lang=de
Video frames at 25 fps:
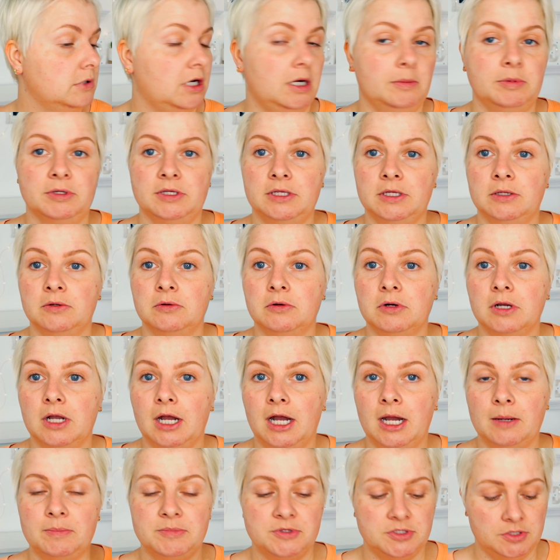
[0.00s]
Habe ich hier noch
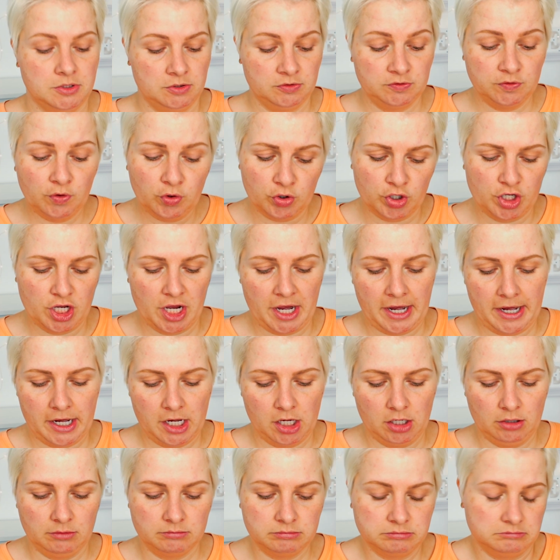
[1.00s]
gehabt. Ist
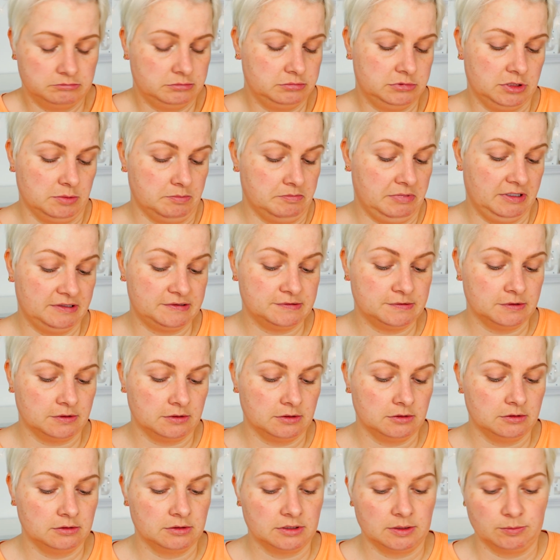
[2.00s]
okay. Gibt
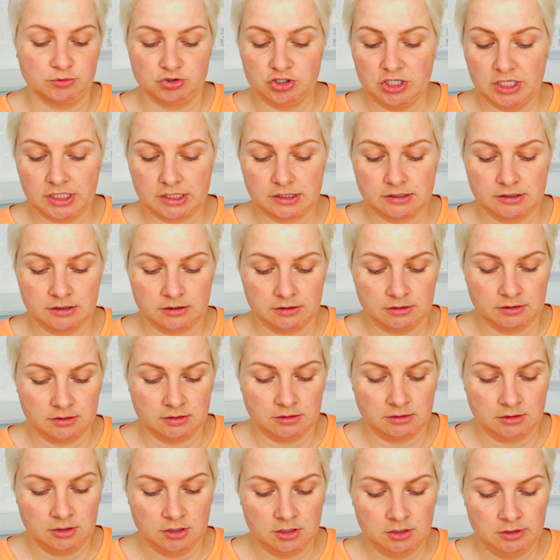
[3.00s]
bessere, gibt
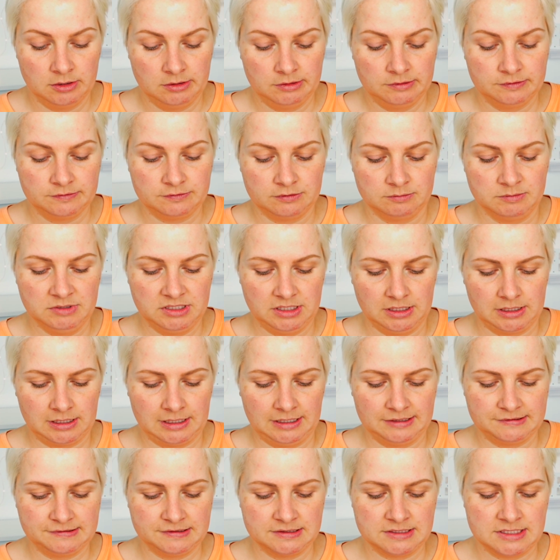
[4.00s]
schlechtere. So ein
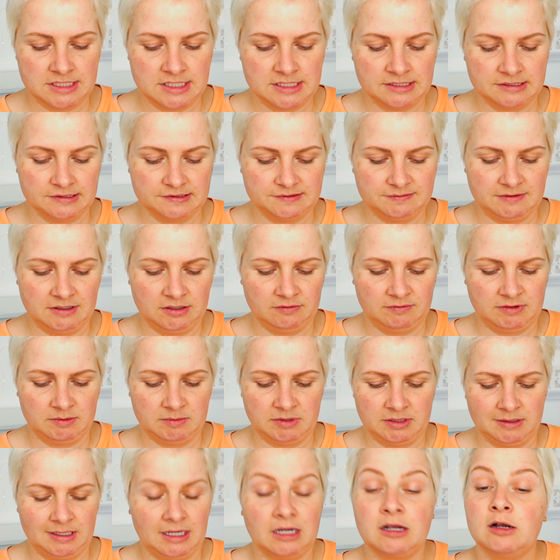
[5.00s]
Mittelklasse-Ding. Das war irgendwann
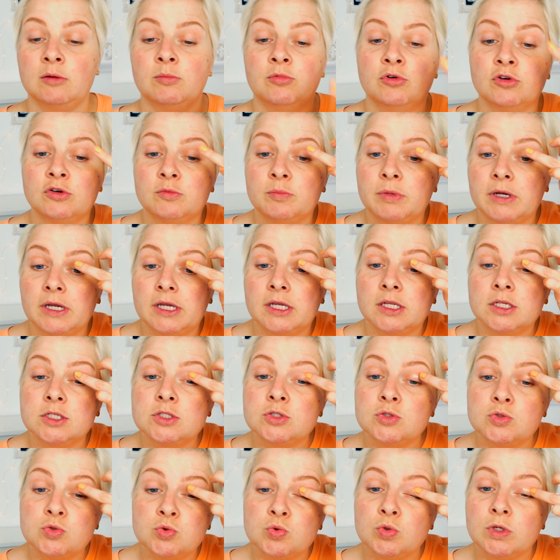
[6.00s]
mal ein Angebot bei
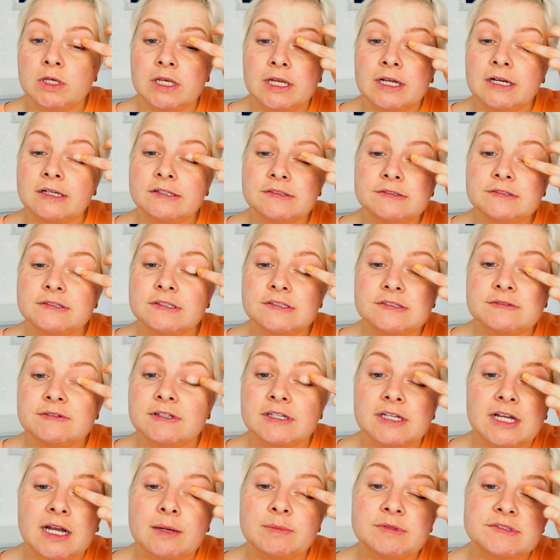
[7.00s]
Douglas.
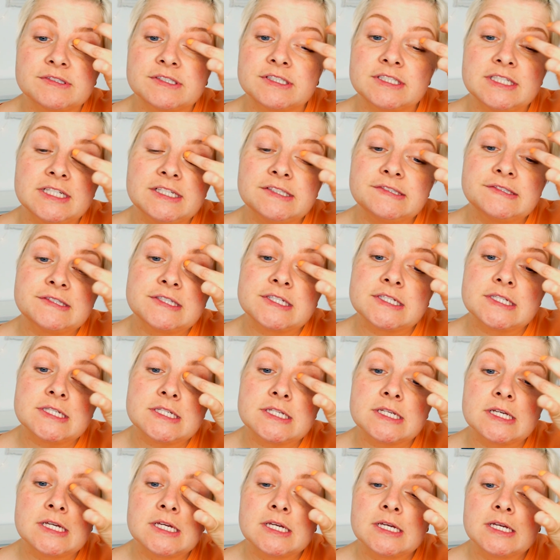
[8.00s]
Deswegen habe ich es
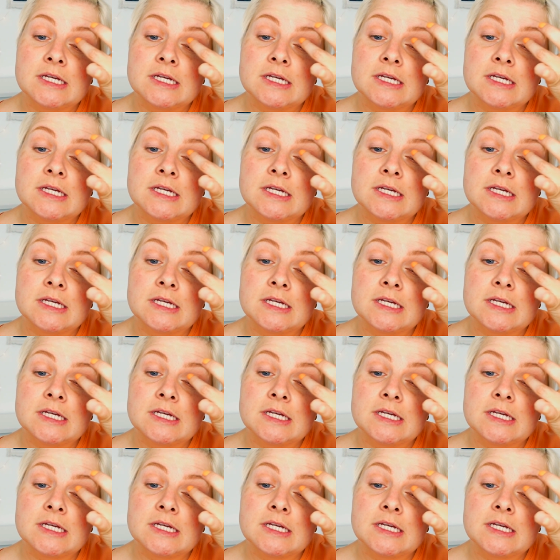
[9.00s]
getestet.